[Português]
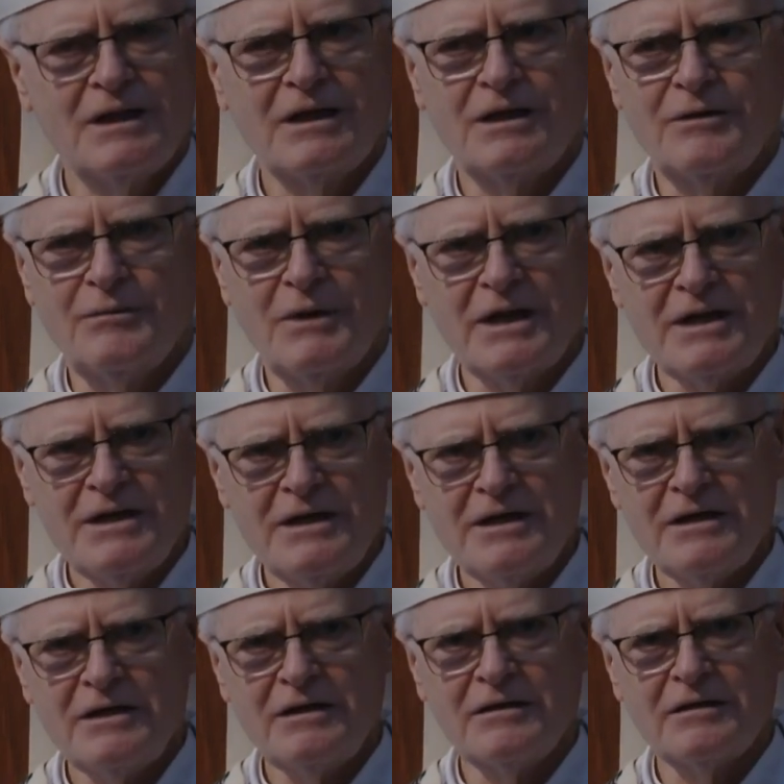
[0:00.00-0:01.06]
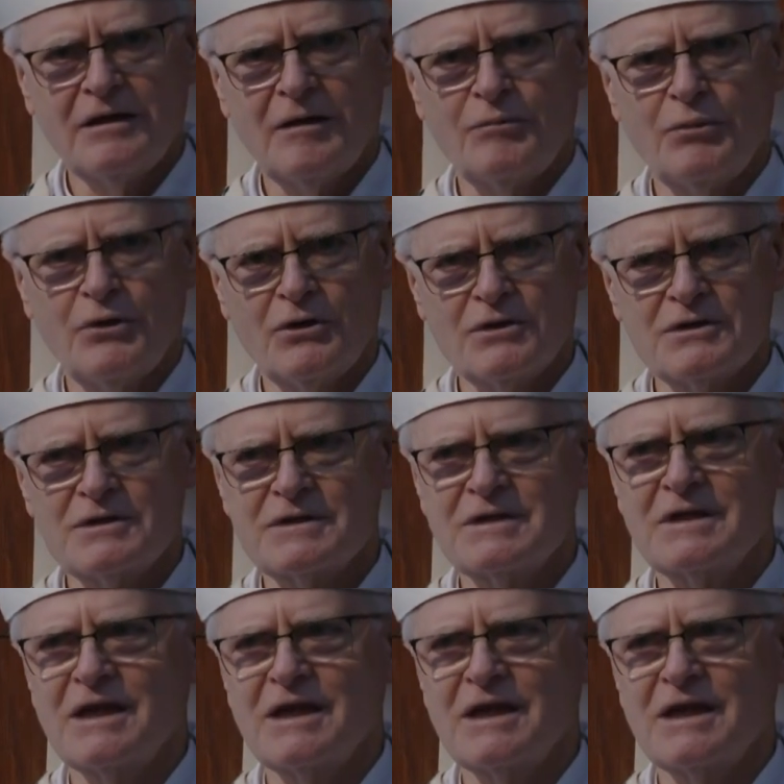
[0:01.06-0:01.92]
que Maria, após